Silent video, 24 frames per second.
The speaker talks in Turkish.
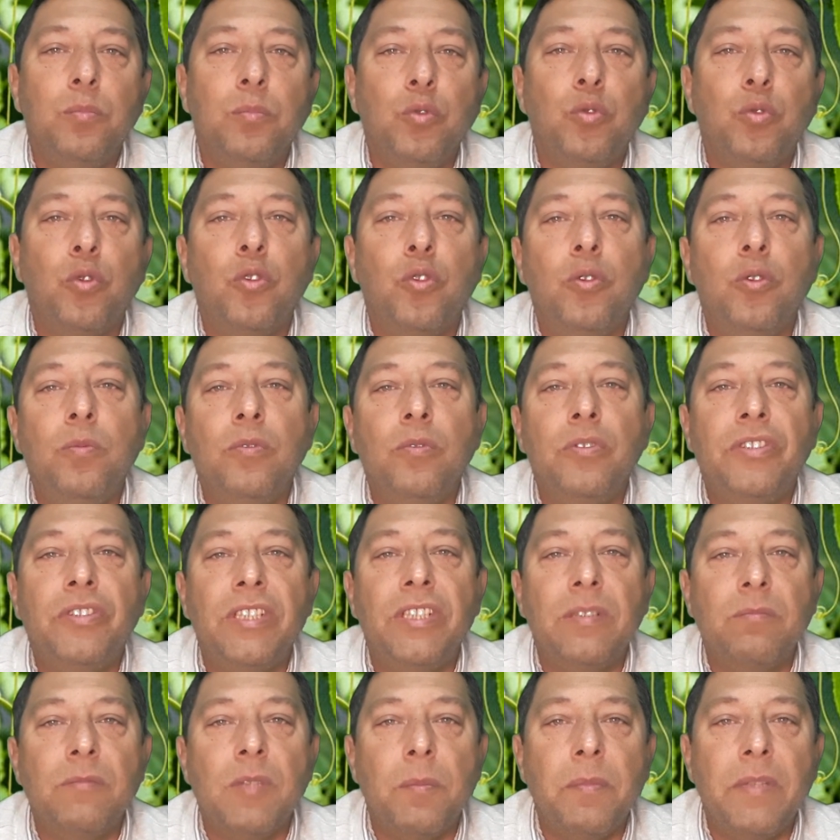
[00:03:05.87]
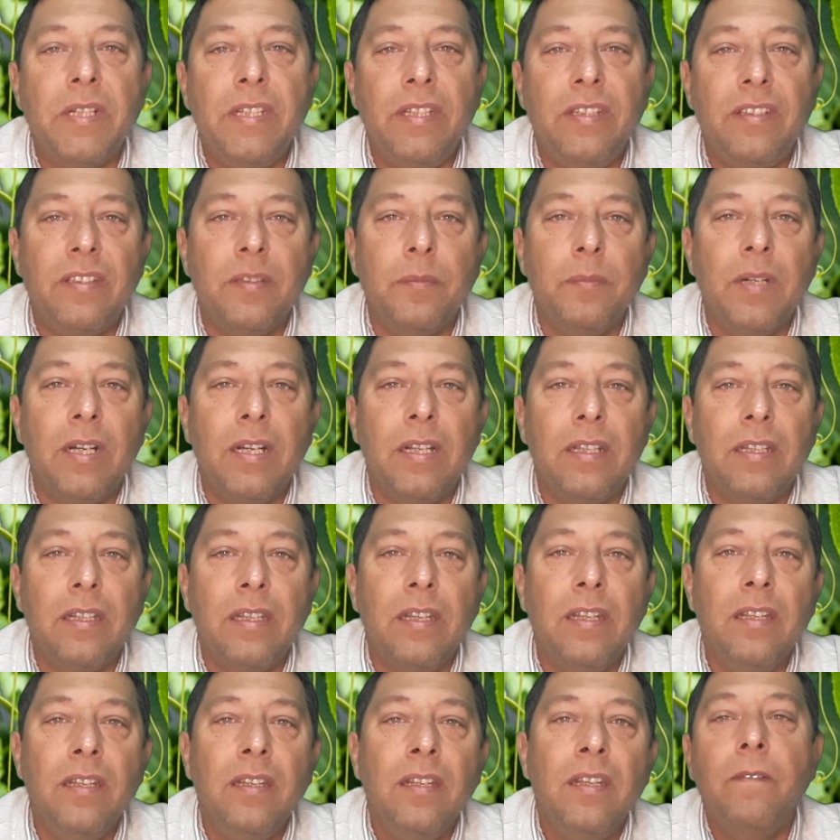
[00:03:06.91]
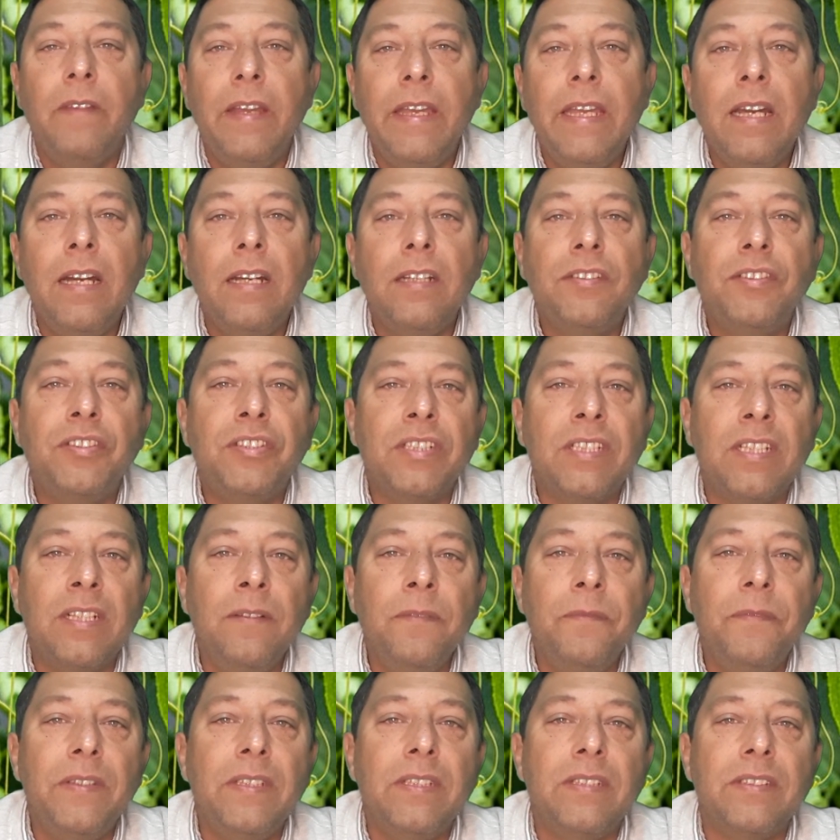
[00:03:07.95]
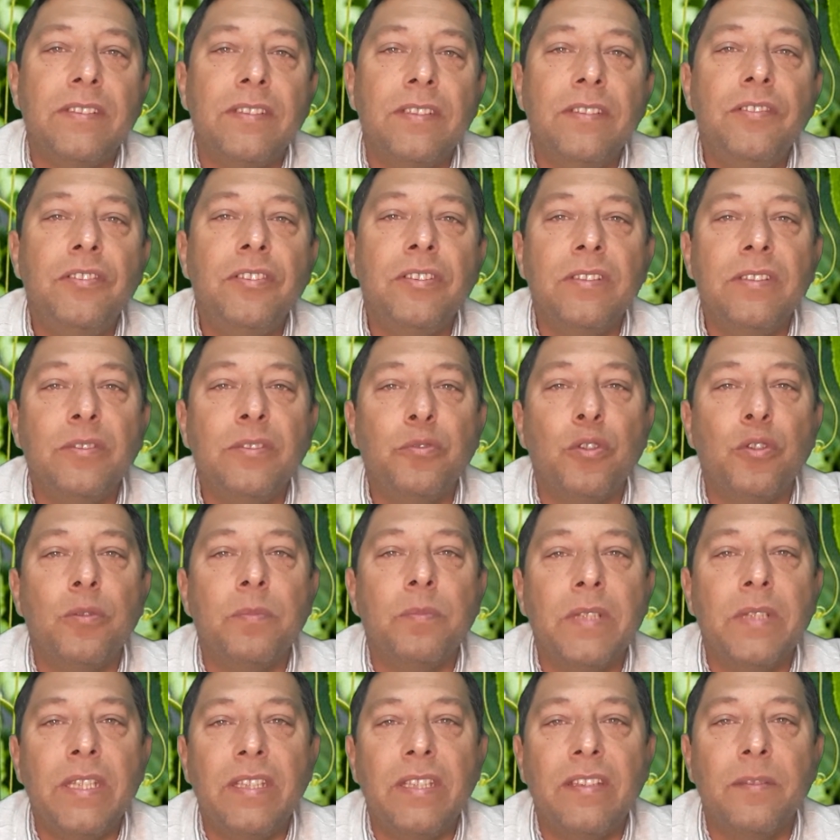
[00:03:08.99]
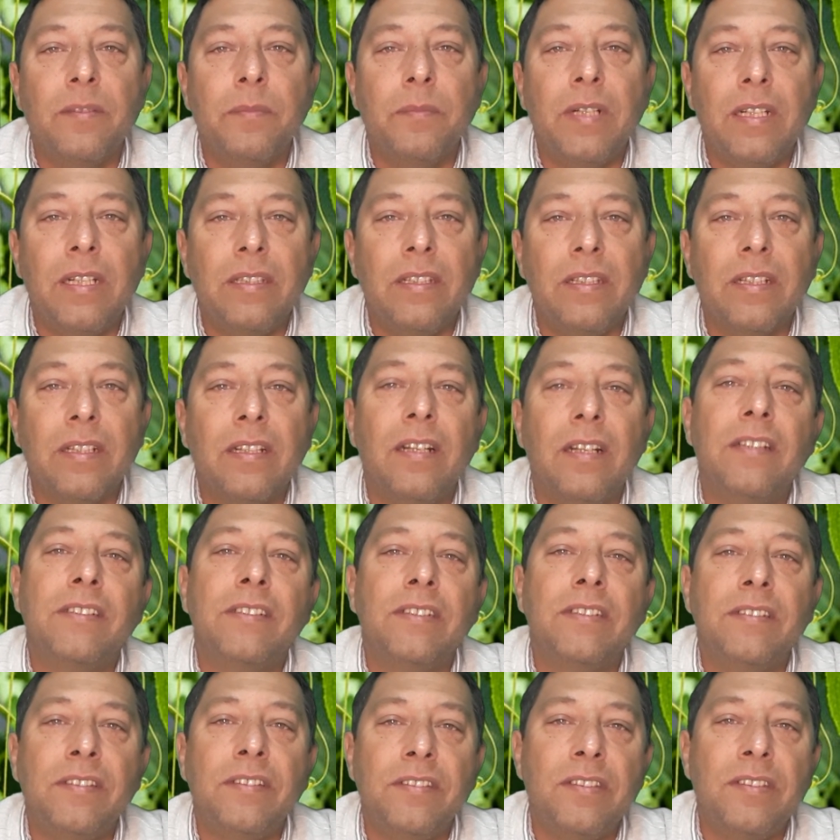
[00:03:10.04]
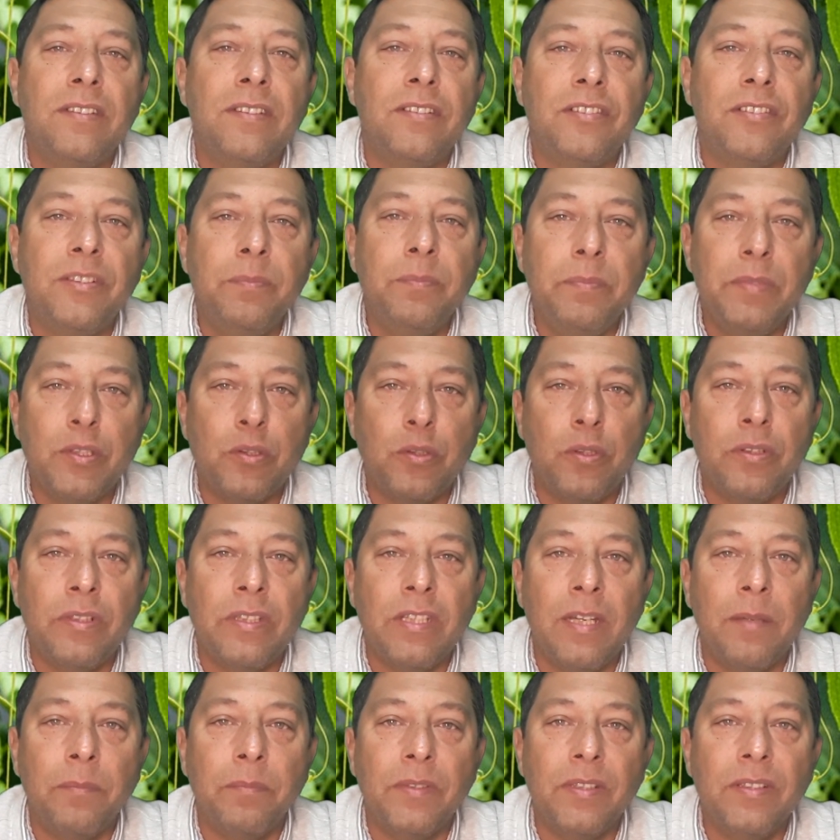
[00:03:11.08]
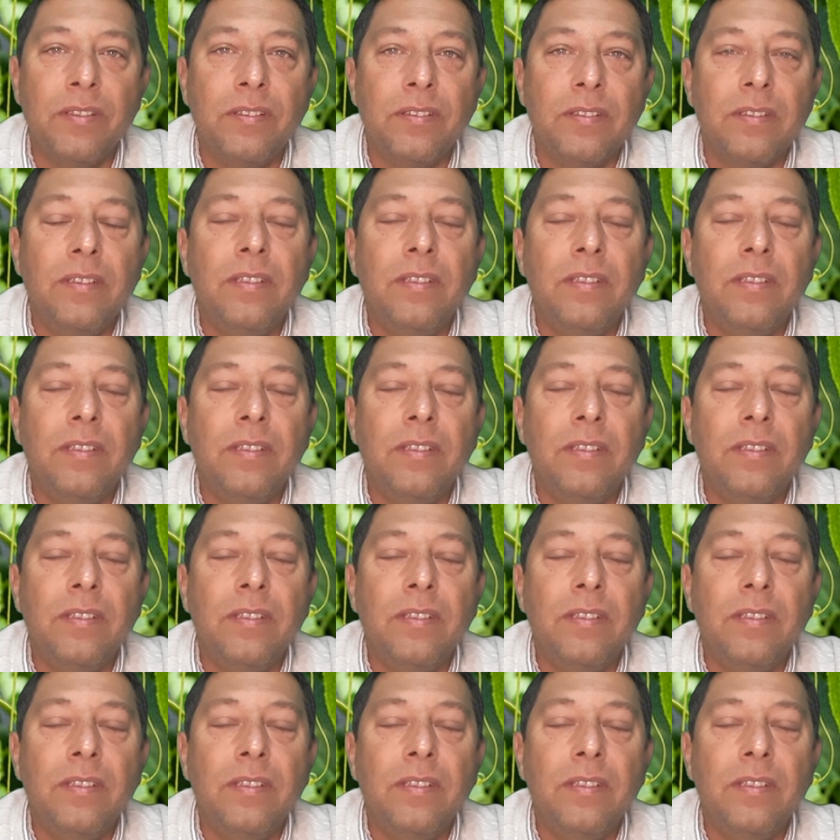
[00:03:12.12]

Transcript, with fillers: Bu tohumun çıkmama ihtimaline veya çıkan filizin cılız olma ihtimaline karşı sizin için bir önlemdir.